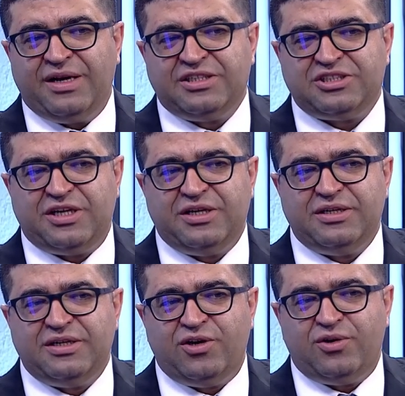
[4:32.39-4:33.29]

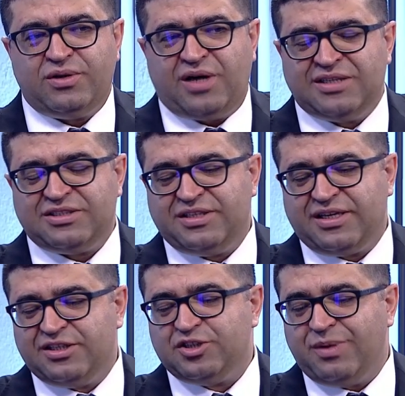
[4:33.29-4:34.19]
akışları e,
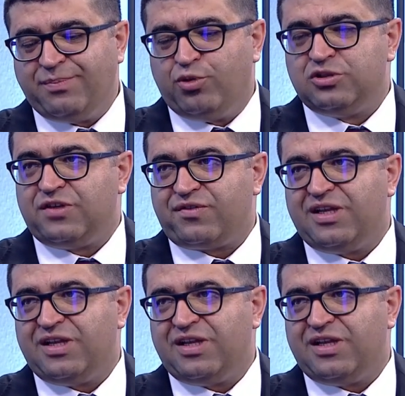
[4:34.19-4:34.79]
aslında kısmen pozitifti.